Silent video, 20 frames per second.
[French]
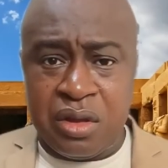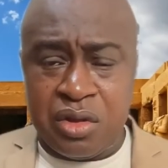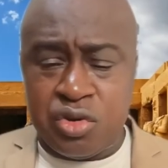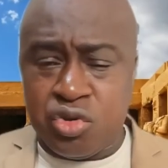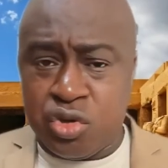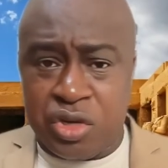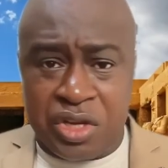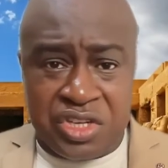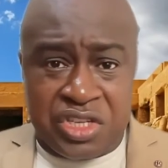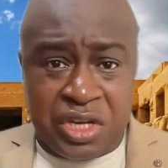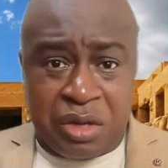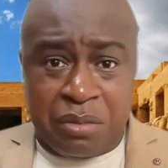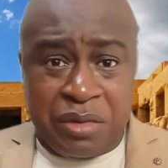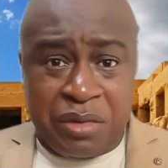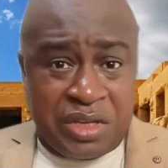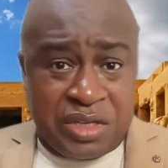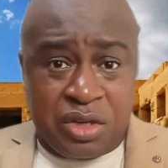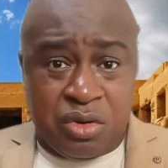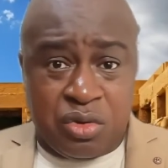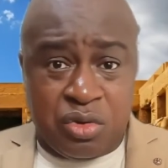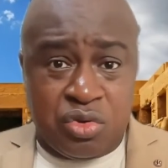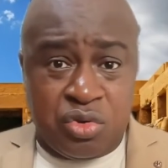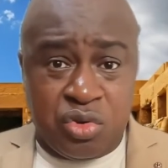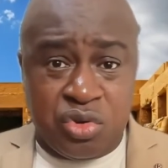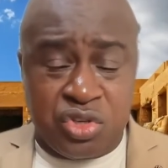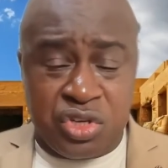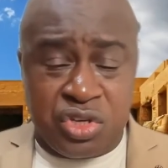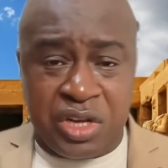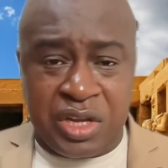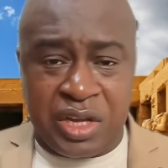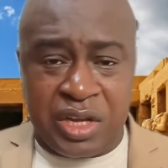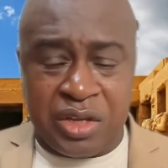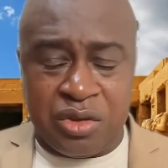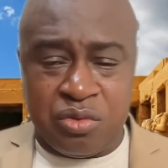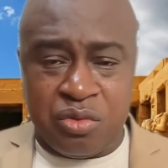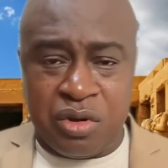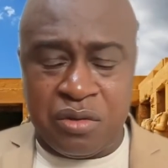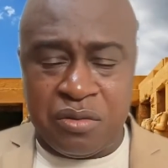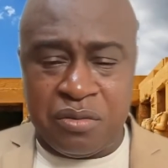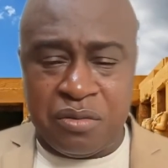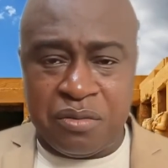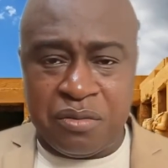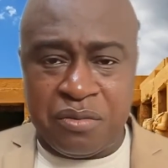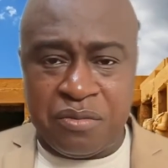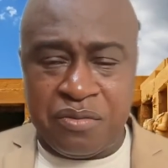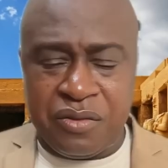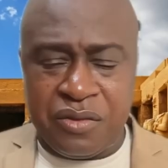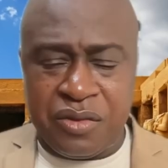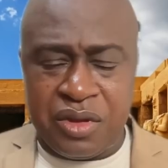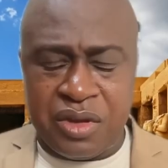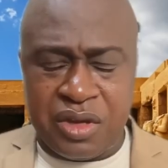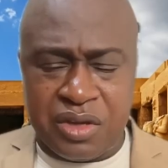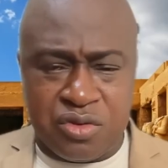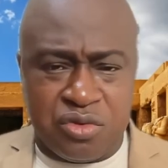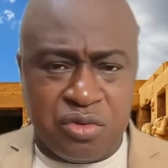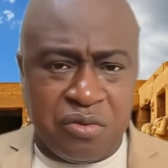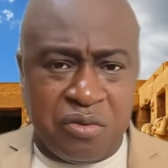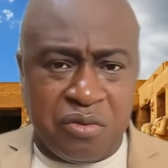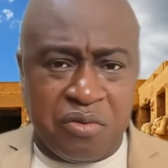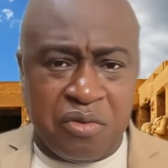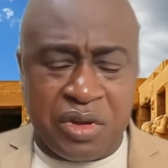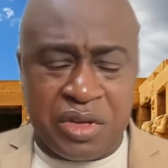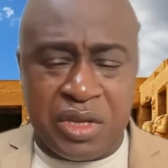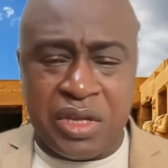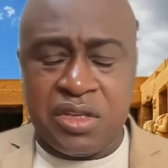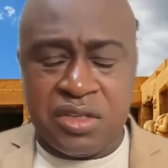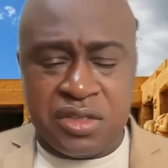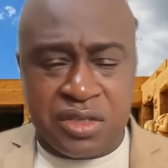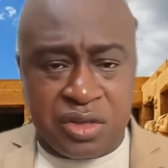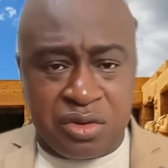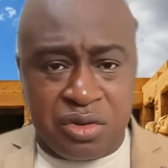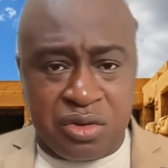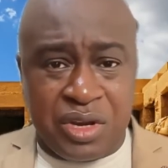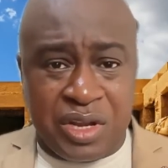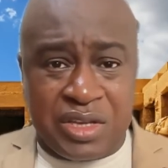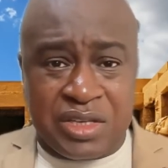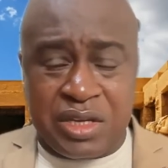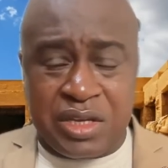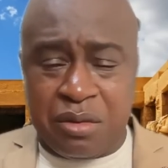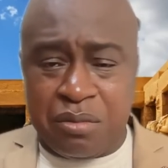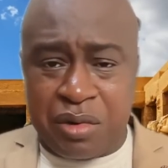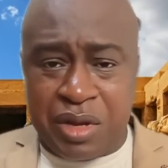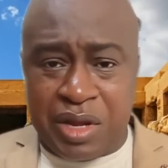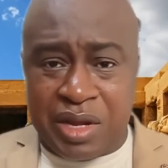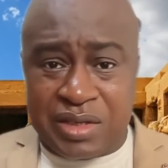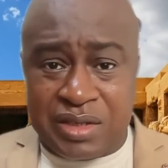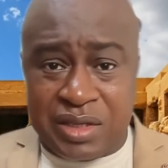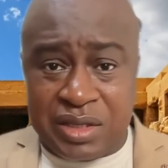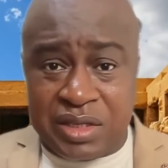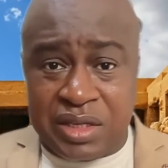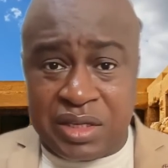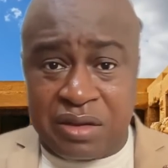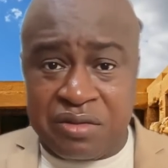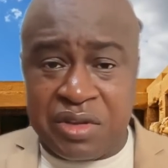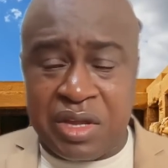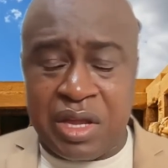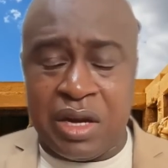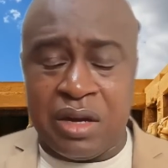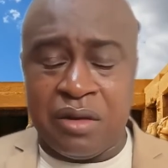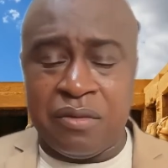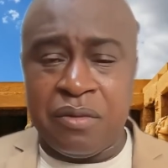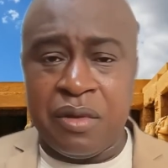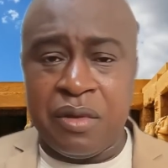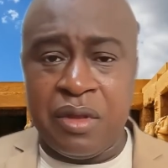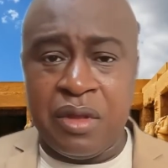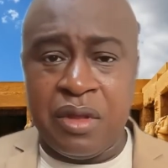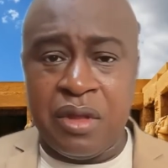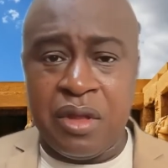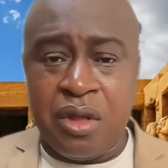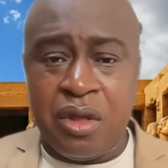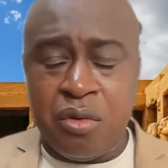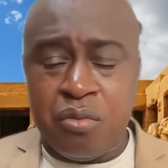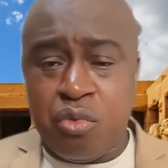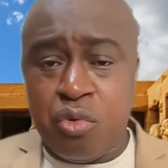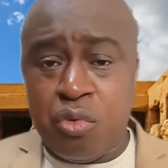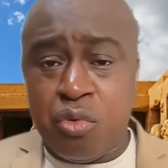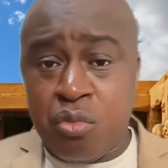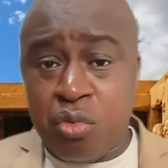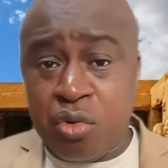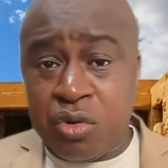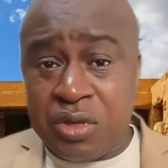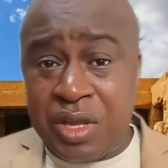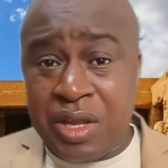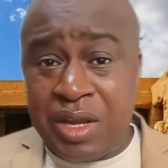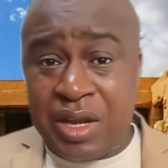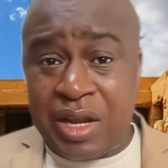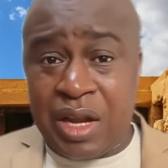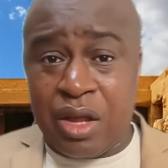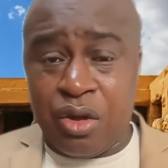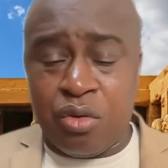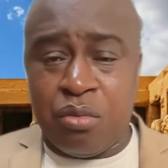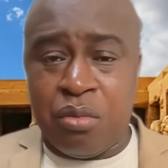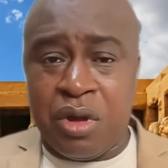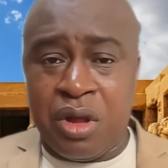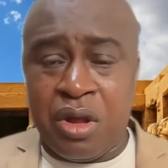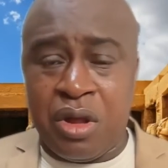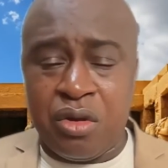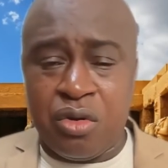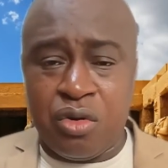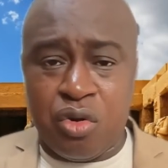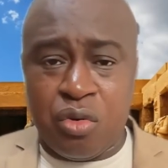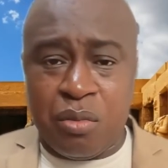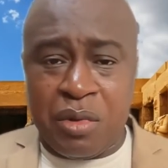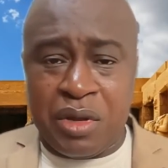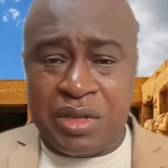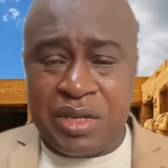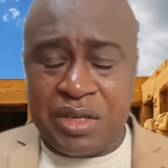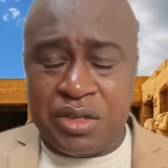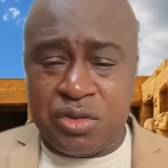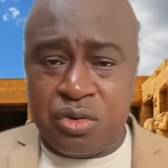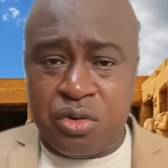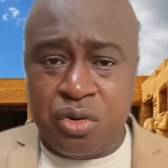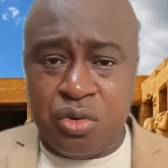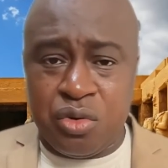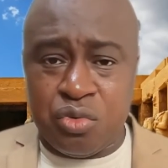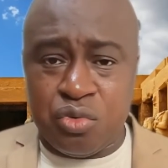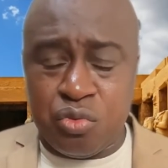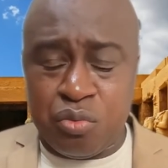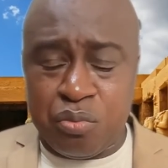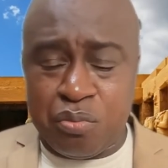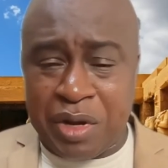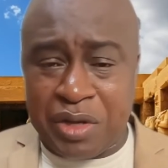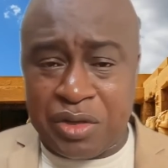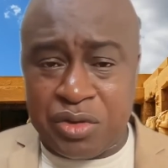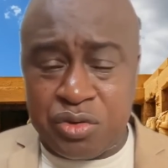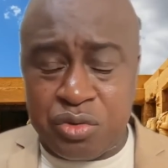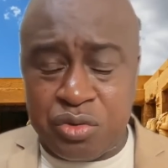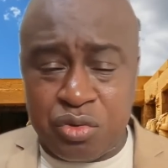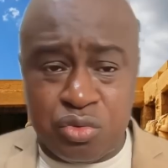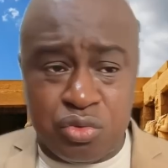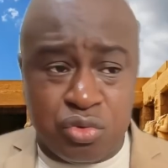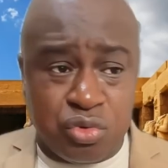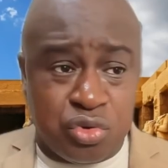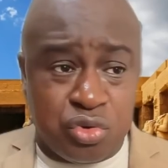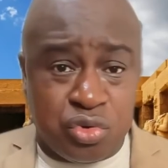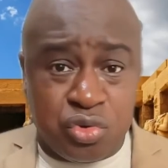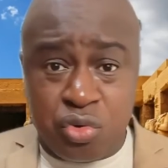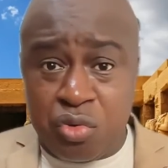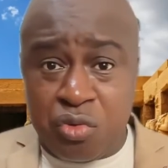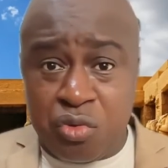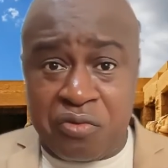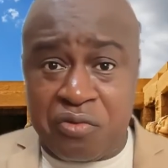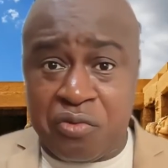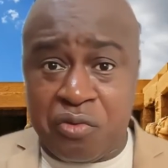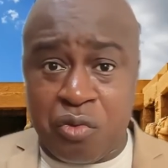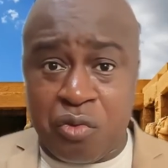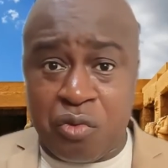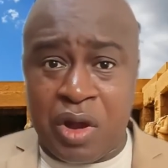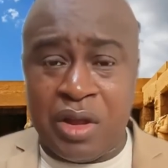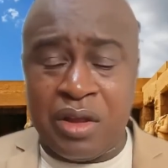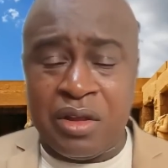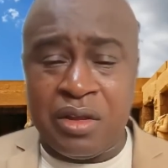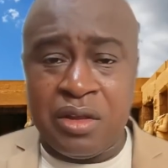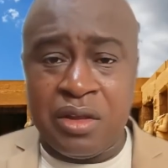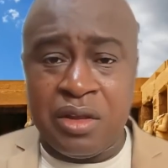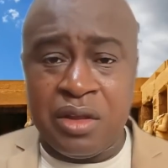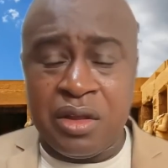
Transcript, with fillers: Je n'ai jamais dit que ce champ est à toi. Est-ce que vous voyez C'est un exemple assez trivial pour montrer clairement comment est-ce que nous passons du chaud au froid